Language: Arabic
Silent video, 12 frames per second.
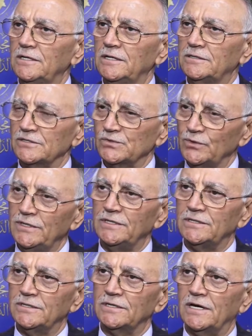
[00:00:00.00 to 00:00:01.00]

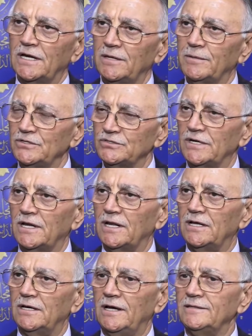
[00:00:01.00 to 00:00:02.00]
للتصويت قريبا إن شاء
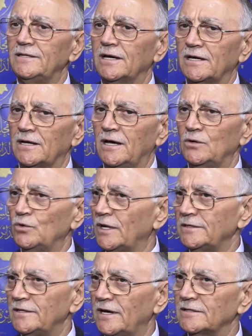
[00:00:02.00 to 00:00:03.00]
الله عندنا قراءة
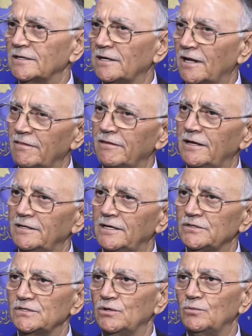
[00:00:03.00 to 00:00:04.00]
الأولى انتهت قراءة
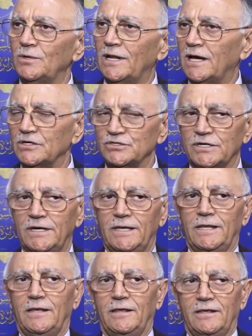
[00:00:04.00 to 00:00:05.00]
ثانية سوى مناقشة
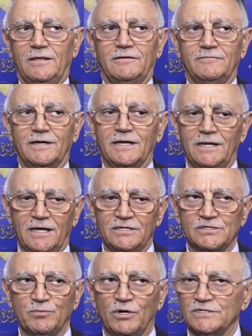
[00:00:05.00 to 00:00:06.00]

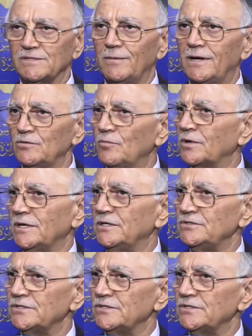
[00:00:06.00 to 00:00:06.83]
وخلال اسبوع زمان يمكن